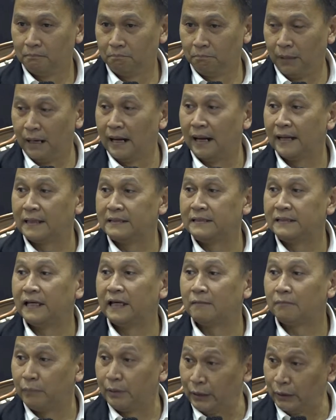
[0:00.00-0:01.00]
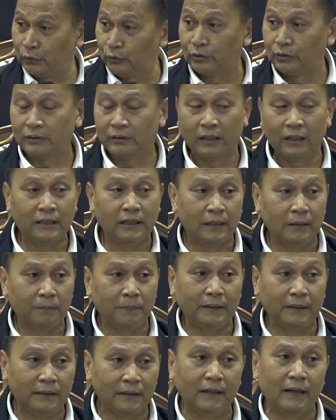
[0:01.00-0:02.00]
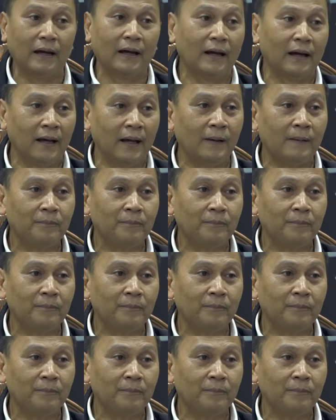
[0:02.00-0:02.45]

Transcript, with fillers: penggajian berikutnya dari P3K